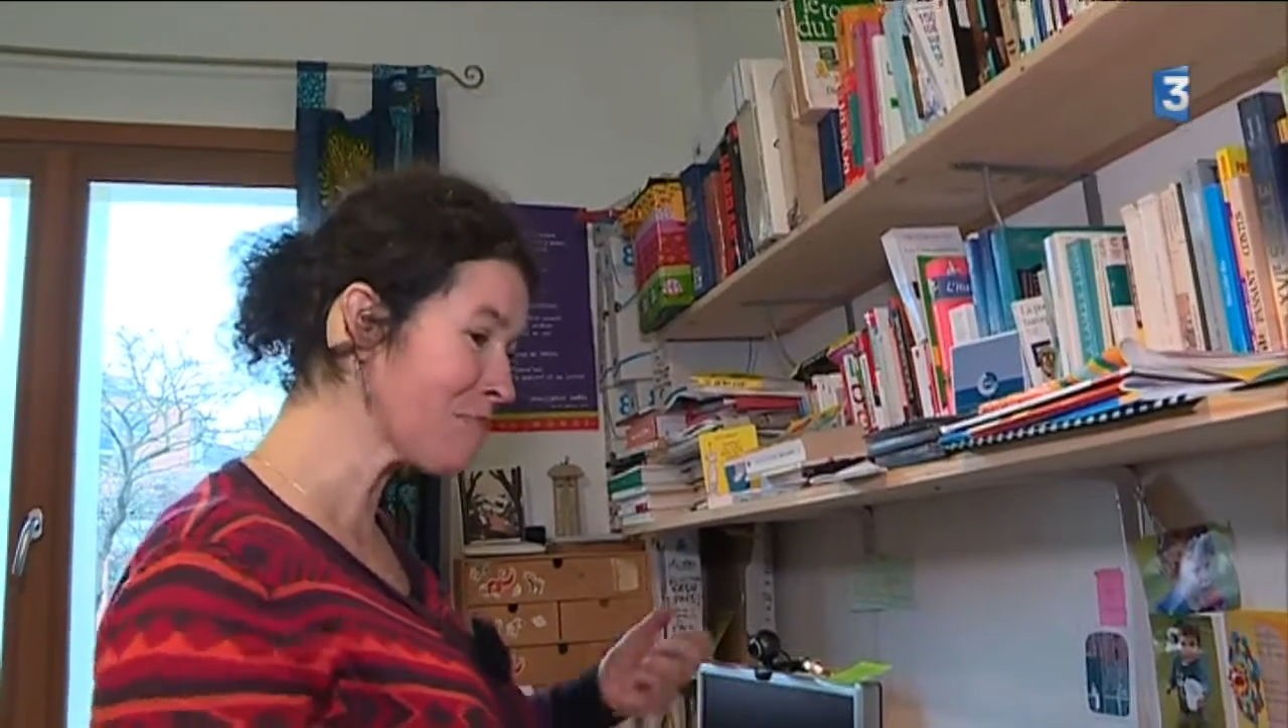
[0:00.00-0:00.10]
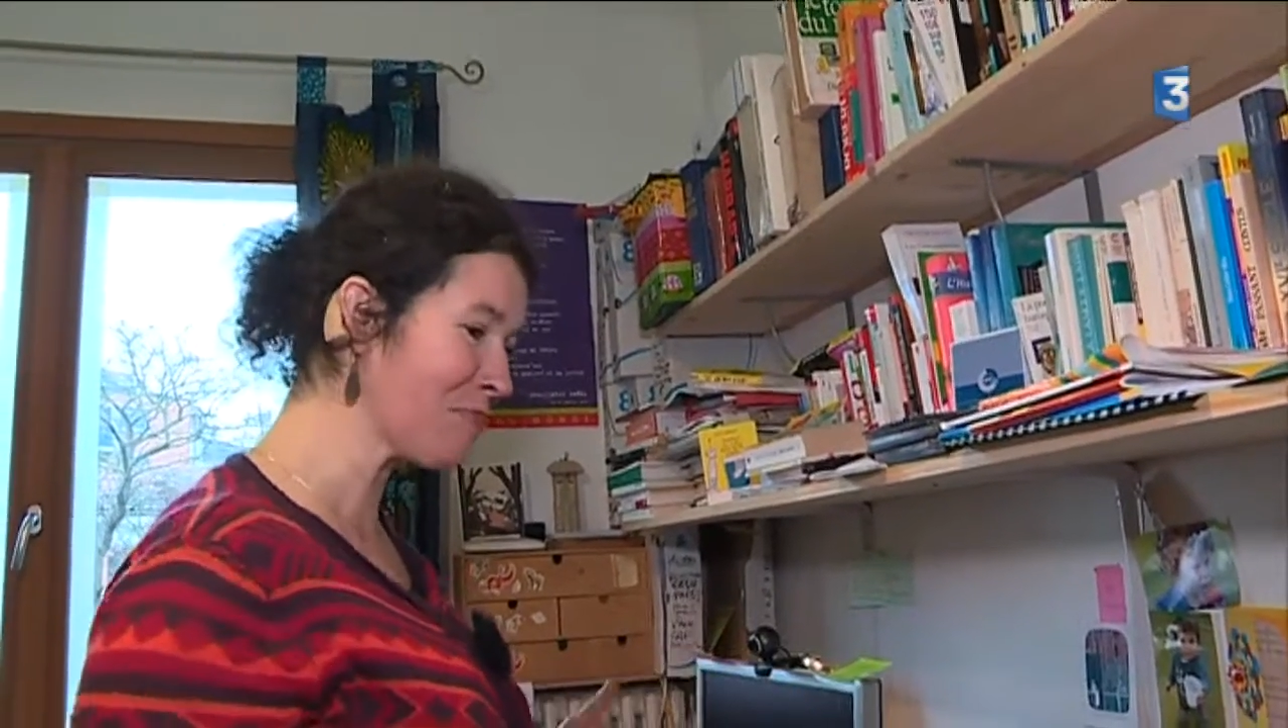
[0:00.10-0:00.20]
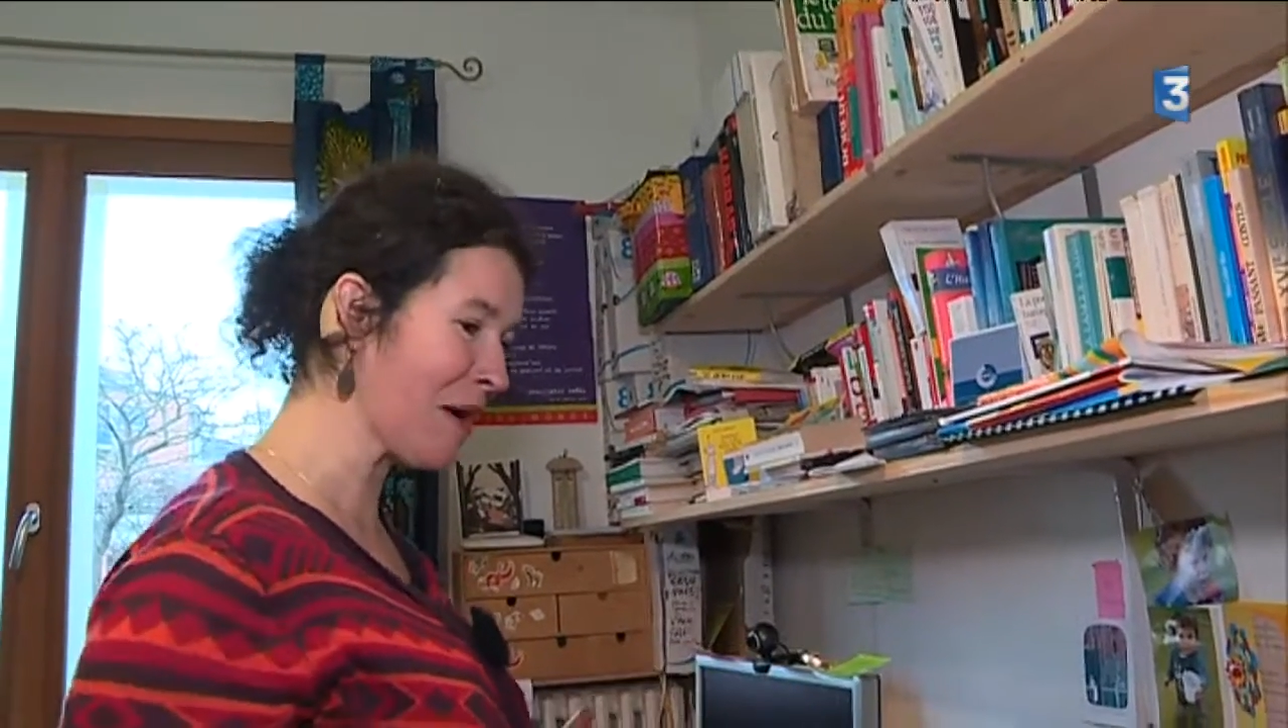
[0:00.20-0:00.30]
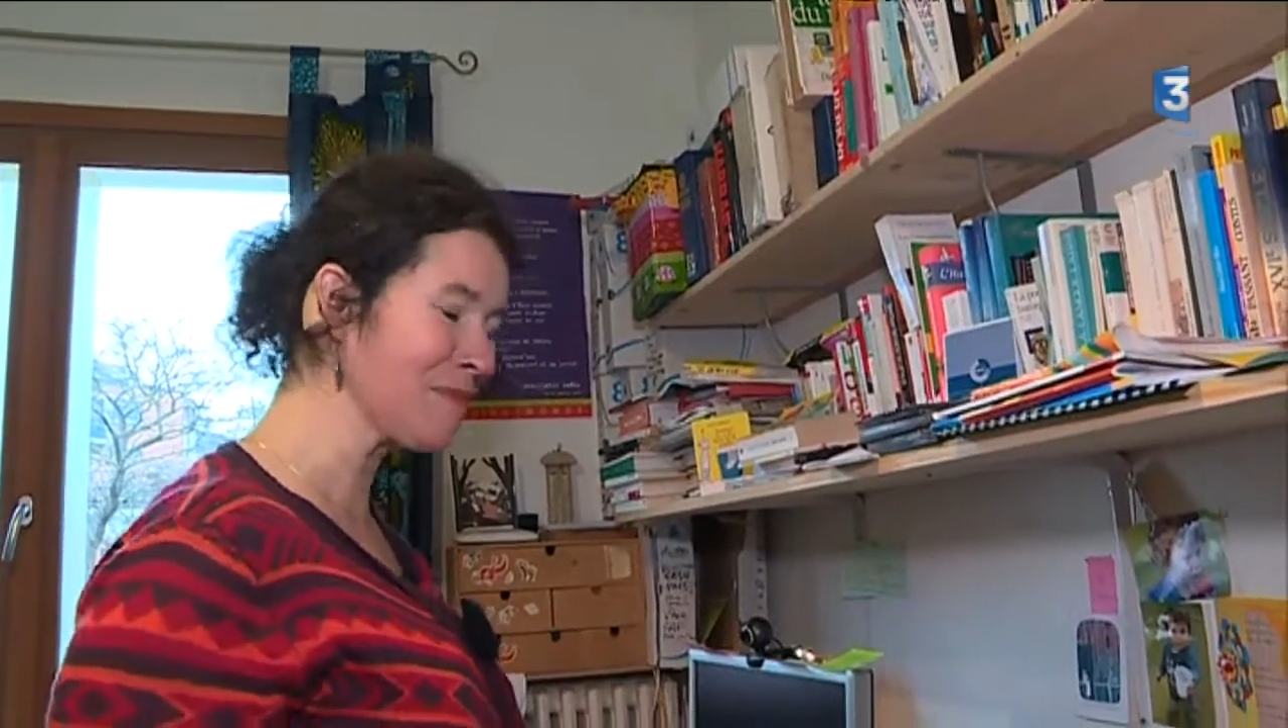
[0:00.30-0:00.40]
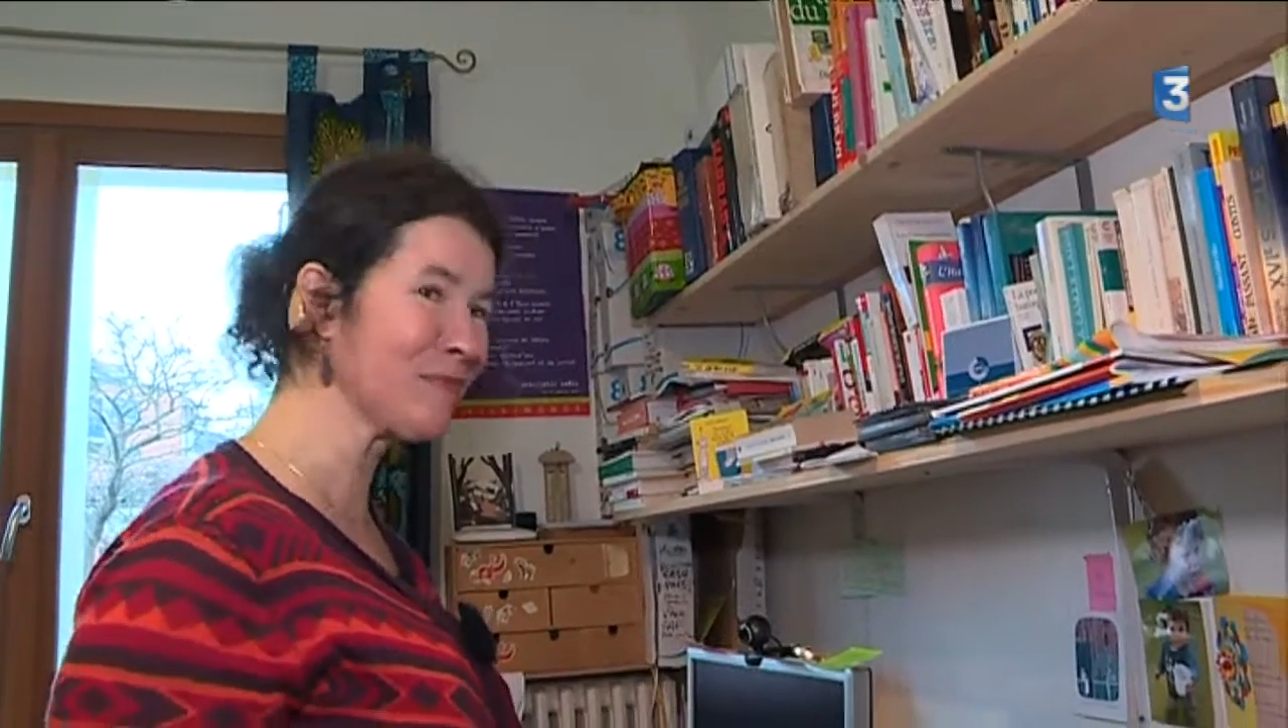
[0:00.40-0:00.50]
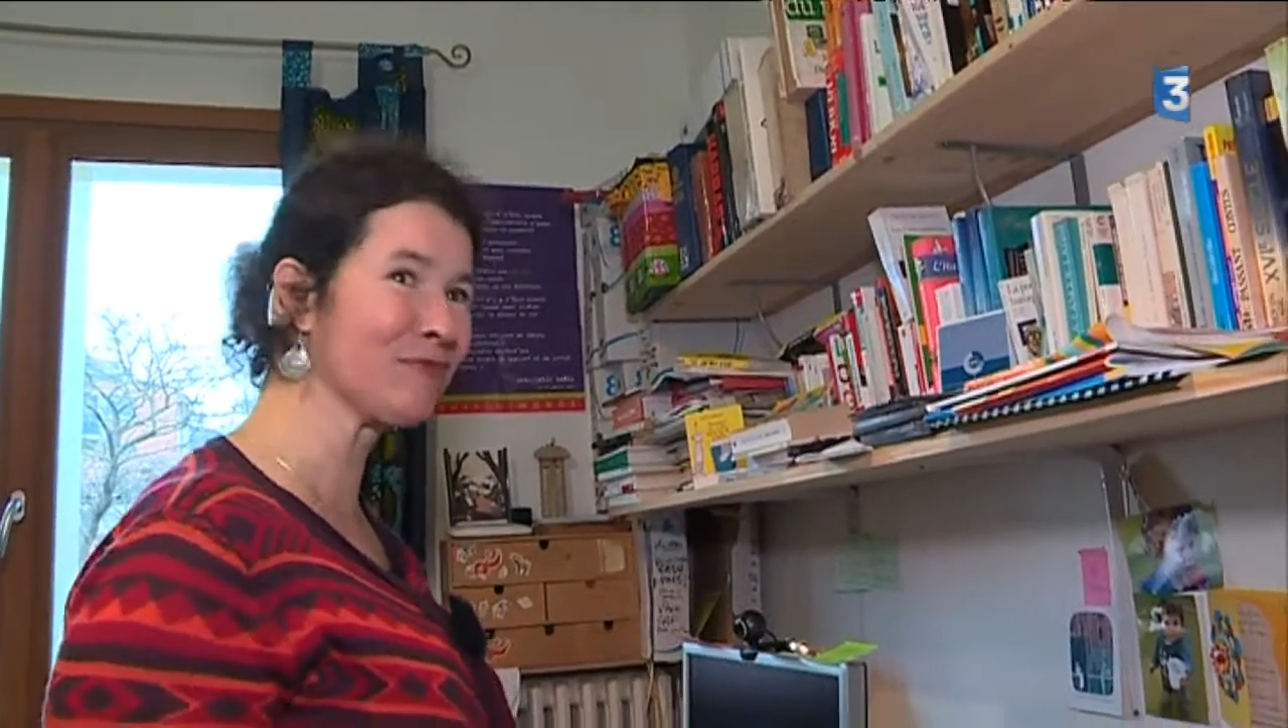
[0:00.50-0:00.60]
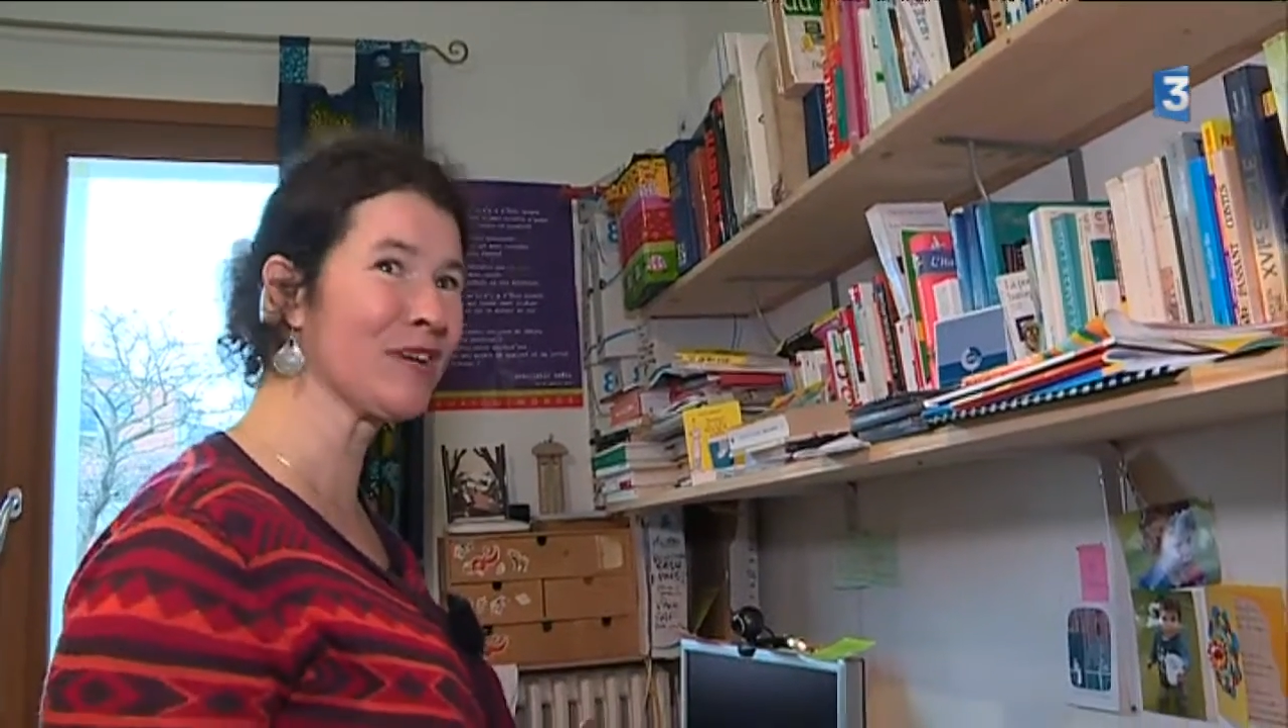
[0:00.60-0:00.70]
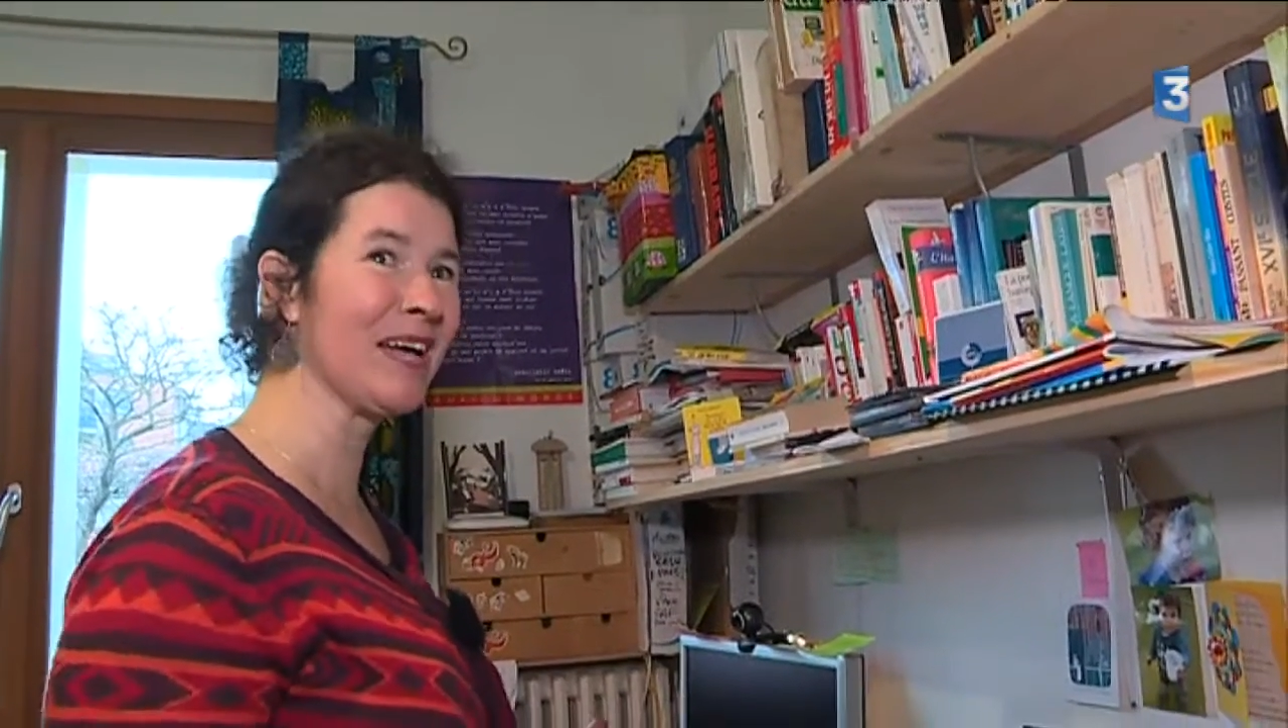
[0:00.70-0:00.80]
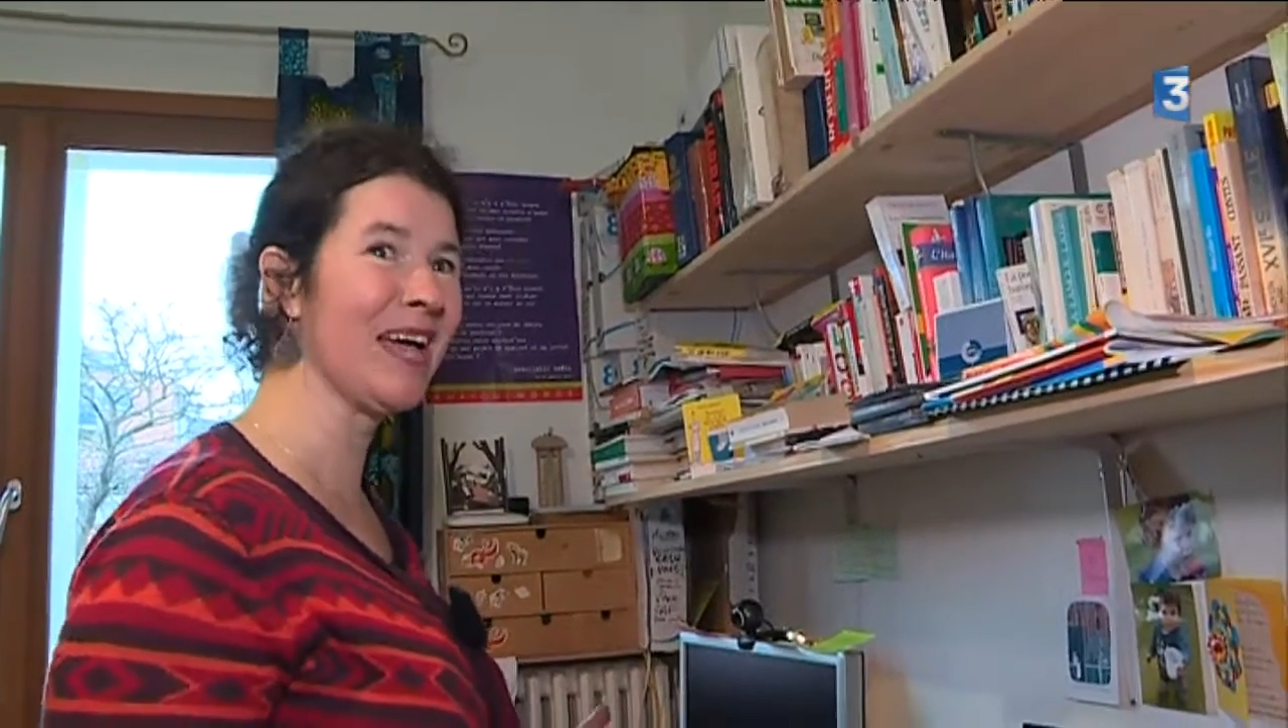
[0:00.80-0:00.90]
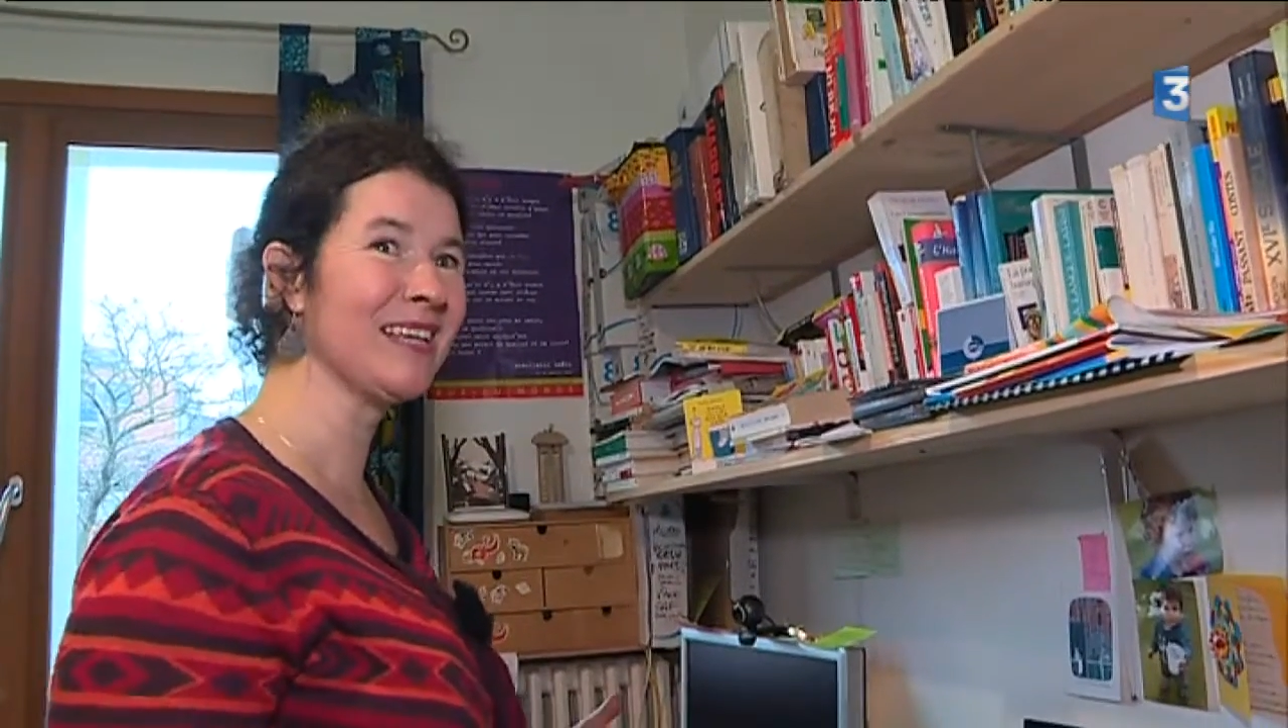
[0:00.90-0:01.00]
pas mes
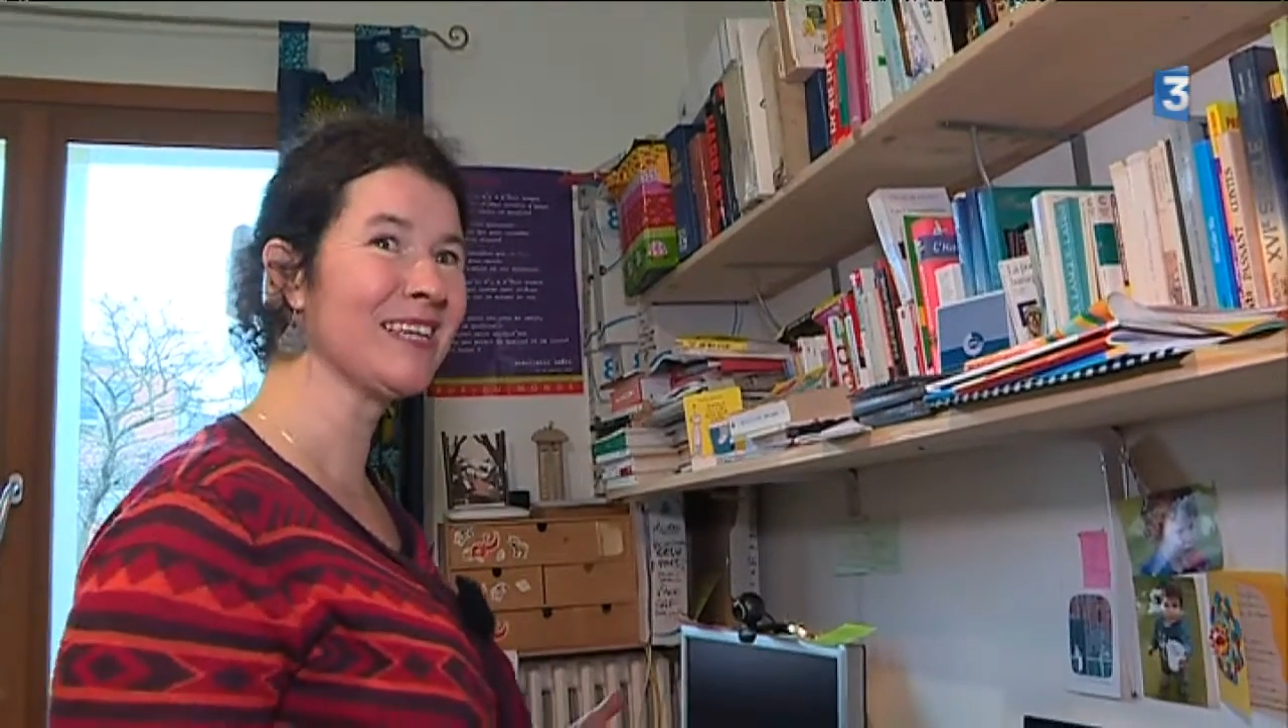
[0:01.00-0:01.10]
bouquins,